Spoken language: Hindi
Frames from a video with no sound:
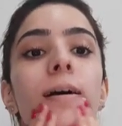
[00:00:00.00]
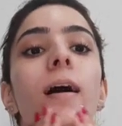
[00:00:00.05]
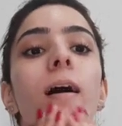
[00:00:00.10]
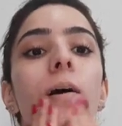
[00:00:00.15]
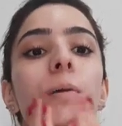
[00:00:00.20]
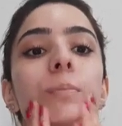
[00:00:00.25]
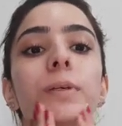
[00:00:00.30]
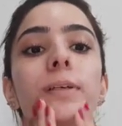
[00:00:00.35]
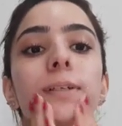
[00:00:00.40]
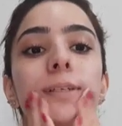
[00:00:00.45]

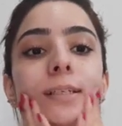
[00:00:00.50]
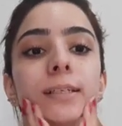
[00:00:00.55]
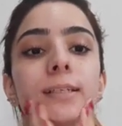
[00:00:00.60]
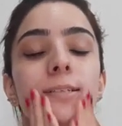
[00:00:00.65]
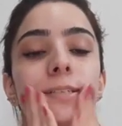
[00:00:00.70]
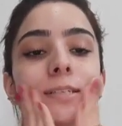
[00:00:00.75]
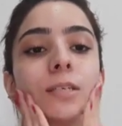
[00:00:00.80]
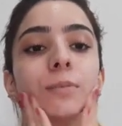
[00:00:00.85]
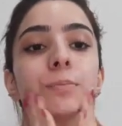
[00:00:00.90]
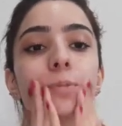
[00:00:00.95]
आपकी
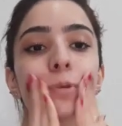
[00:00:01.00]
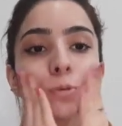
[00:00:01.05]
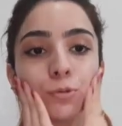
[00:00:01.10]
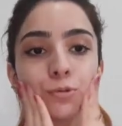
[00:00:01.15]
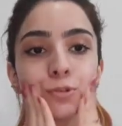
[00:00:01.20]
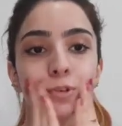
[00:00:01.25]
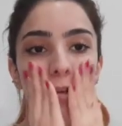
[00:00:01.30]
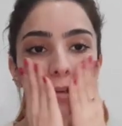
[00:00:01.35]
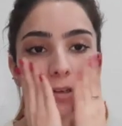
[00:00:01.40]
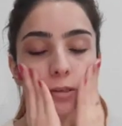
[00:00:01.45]
क्लिनजिंग भी हो
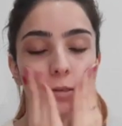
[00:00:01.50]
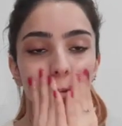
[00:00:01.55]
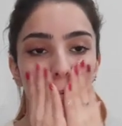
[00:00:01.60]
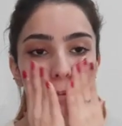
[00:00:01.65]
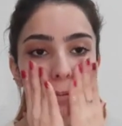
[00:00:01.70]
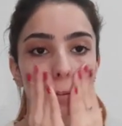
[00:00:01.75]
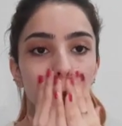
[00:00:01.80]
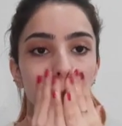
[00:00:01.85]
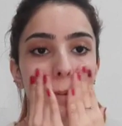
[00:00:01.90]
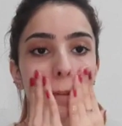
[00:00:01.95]
जाएगी
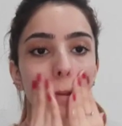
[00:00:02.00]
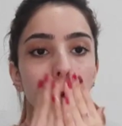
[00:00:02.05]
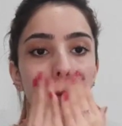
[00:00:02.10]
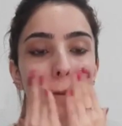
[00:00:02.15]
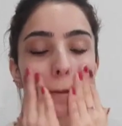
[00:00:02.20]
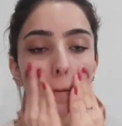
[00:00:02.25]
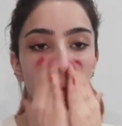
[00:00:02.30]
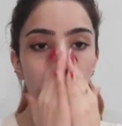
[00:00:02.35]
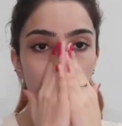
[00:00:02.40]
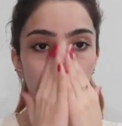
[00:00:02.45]
ठीक है